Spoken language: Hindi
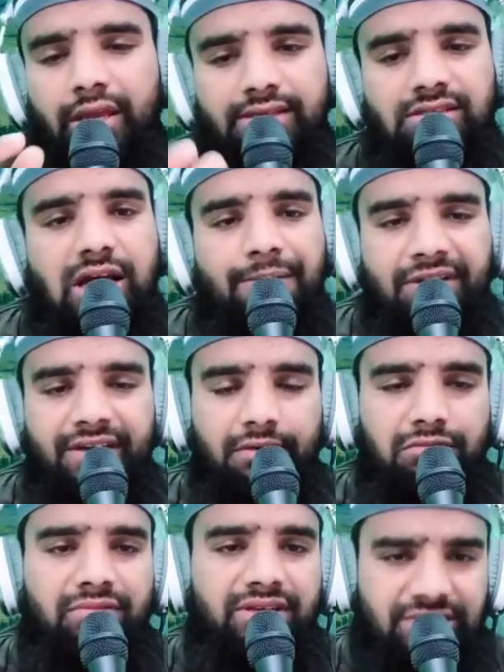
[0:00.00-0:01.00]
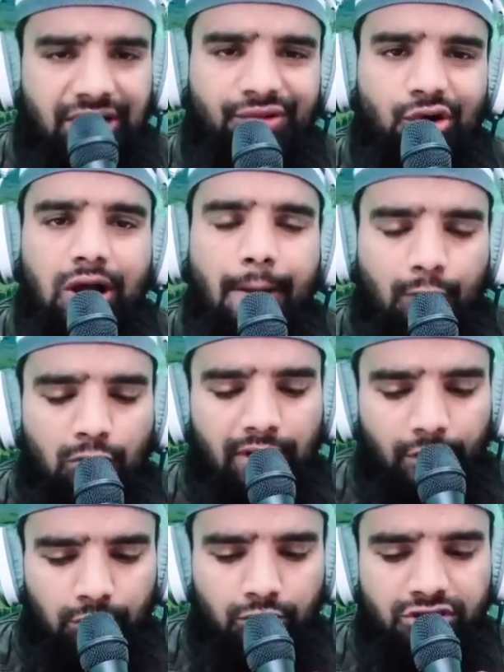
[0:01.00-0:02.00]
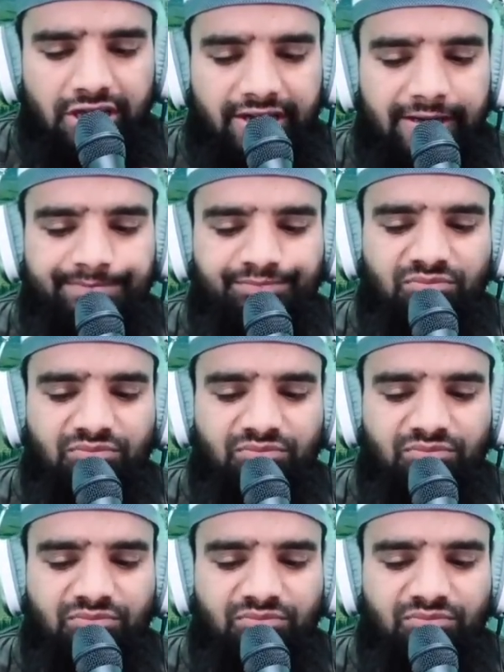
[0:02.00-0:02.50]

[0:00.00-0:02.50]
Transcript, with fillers: इससे आपके इल्म में इजाफा होगा आपको मालूम हो जाएगा